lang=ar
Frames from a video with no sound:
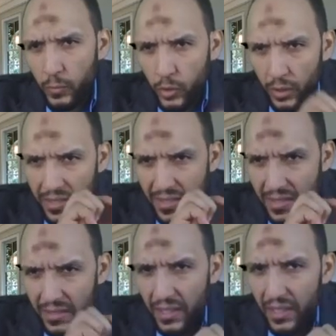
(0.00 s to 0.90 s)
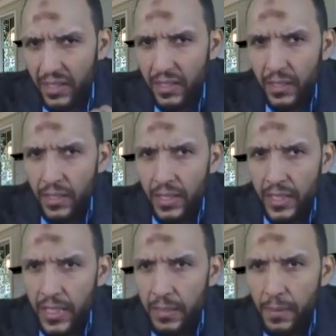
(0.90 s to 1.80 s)
متقصدين
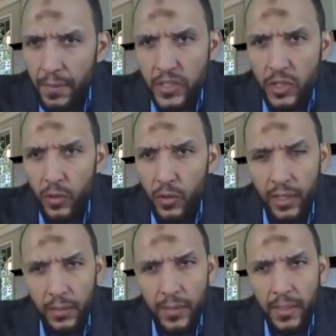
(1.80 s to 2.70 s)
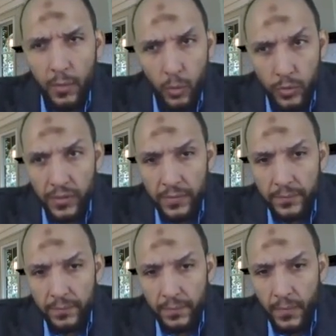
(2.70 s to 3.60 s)
ان ما يبقاش اللغه العربيه موجوده
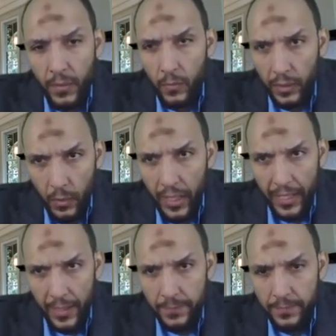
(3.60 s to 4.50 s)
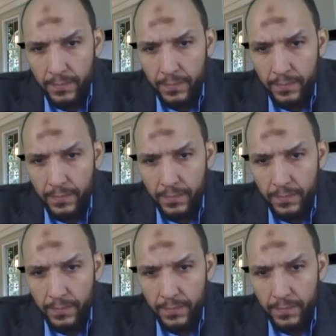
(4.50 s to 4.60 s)
والله اعلم